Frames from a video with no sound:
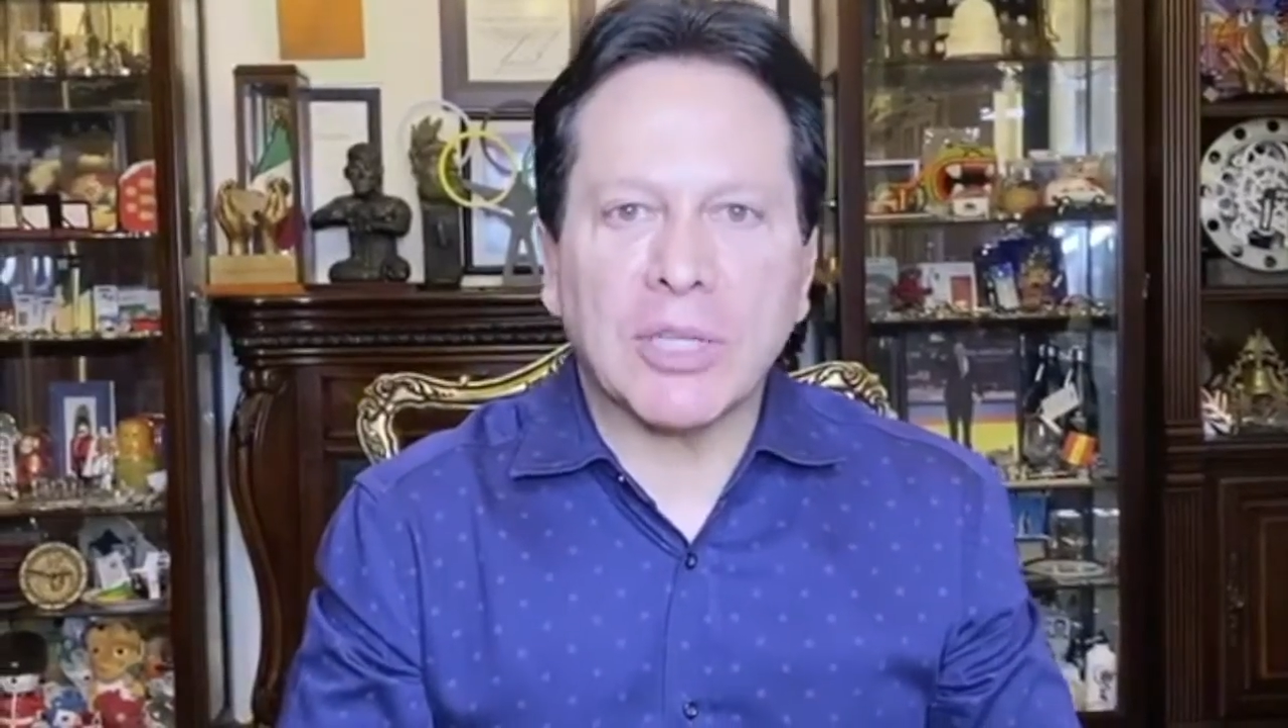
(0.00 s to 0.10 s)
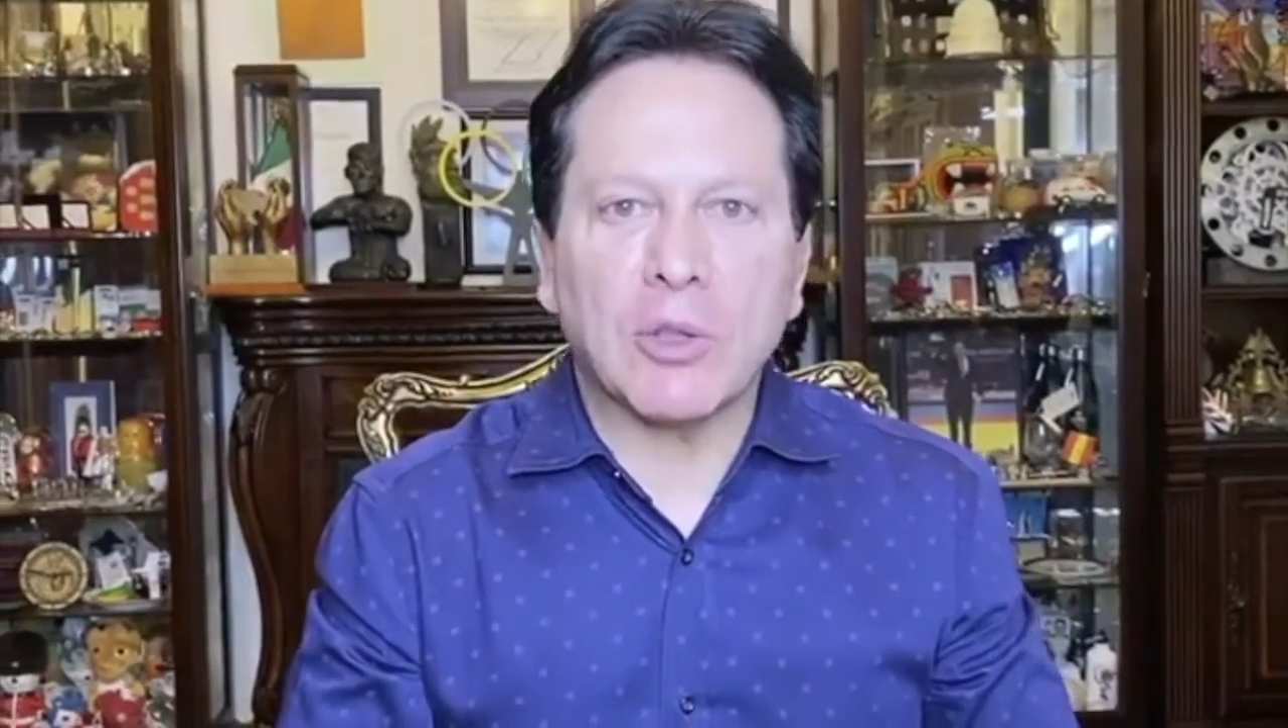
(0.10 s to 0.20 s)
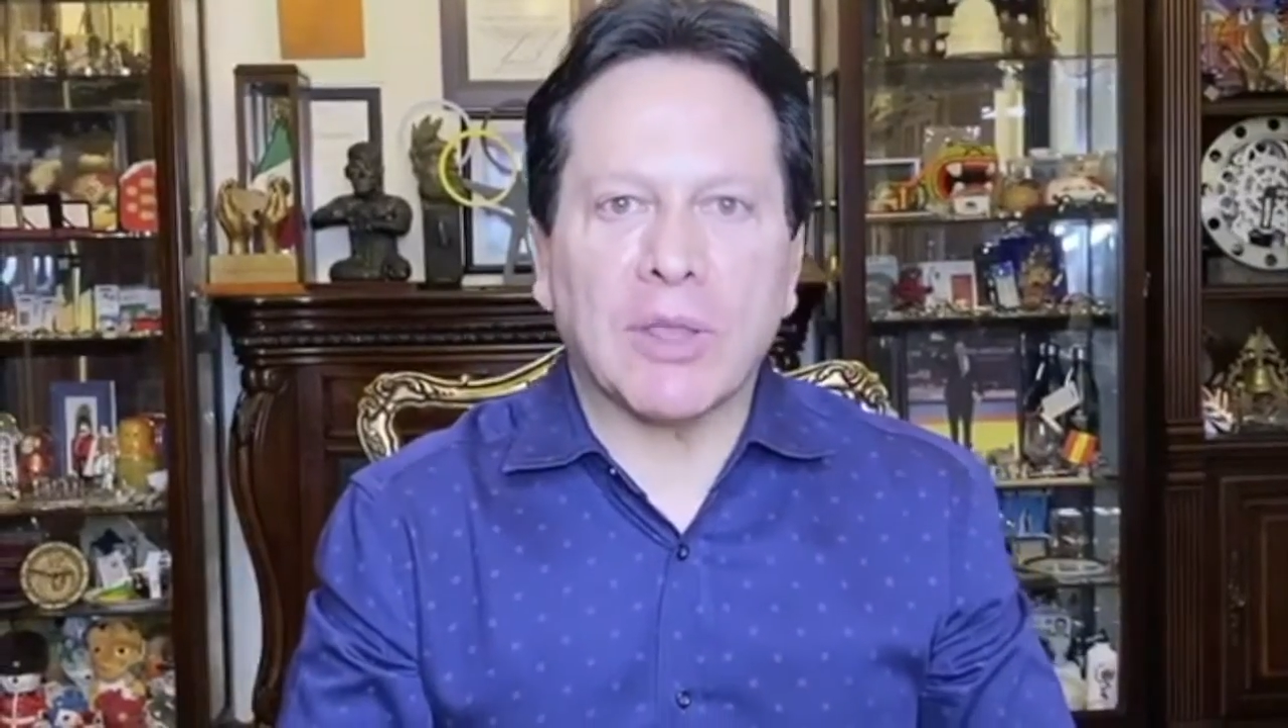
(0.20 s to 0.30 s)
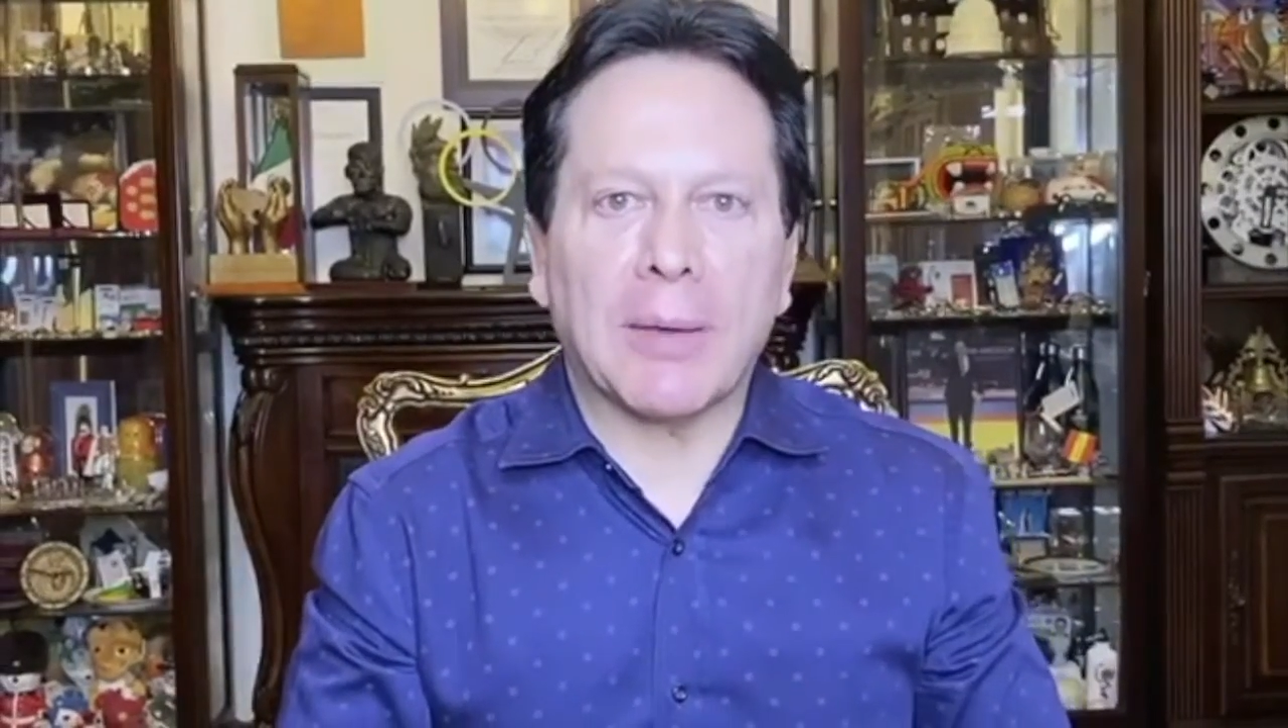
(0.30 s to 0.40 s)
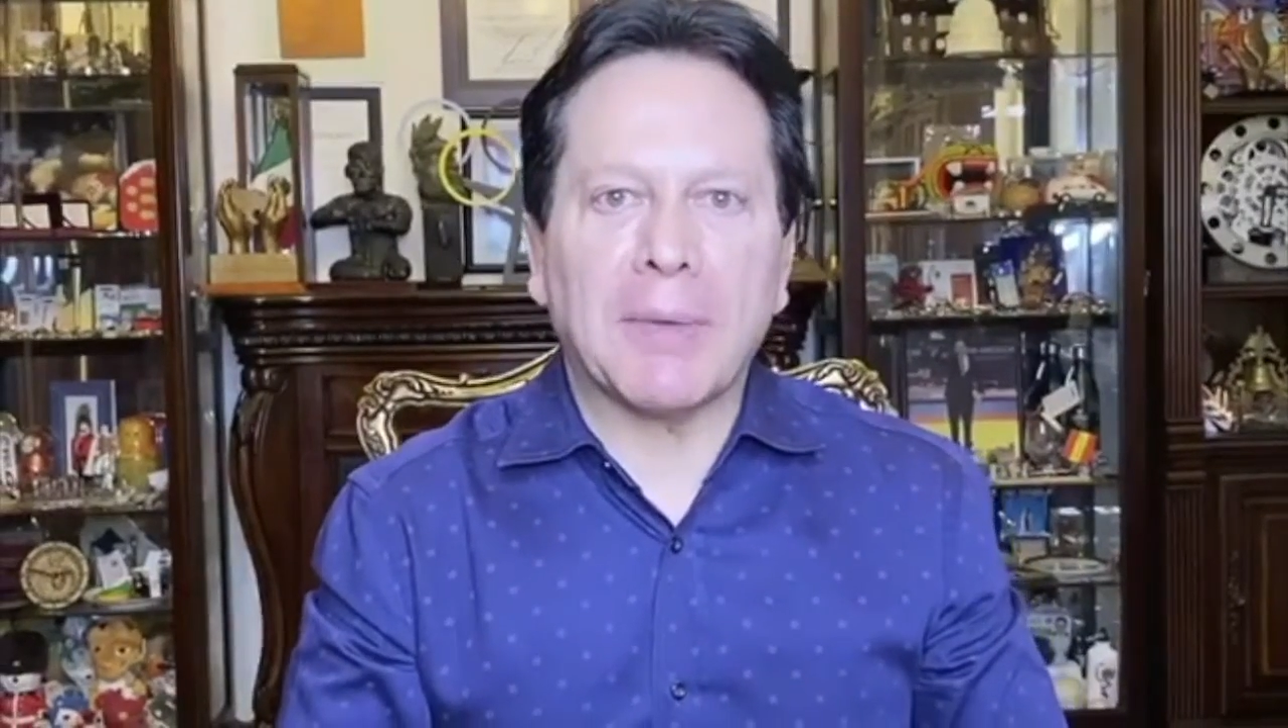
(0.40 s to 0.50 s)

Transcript: sino de